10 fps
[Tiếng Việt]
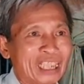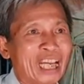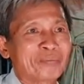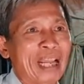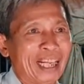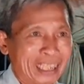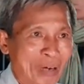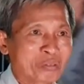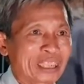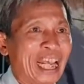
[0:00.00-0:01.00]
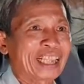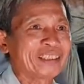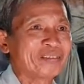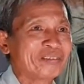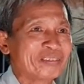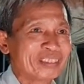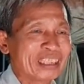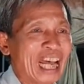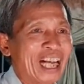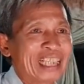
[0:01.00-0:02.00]
thì đền mạng không sai
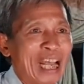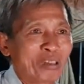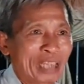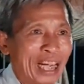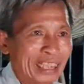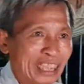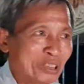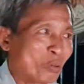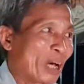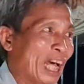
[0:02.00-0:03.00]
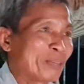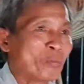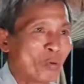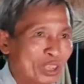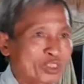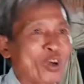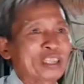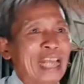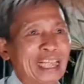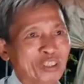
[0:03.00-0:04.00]
nợ nào trả nấy dù ai muốn cho
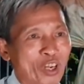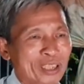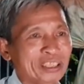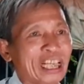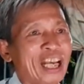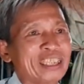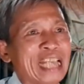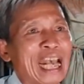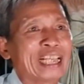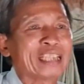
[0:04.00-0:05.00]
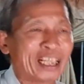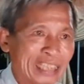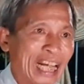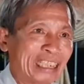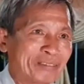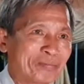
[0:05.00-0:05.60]
giải thoát chớ dài nợ trần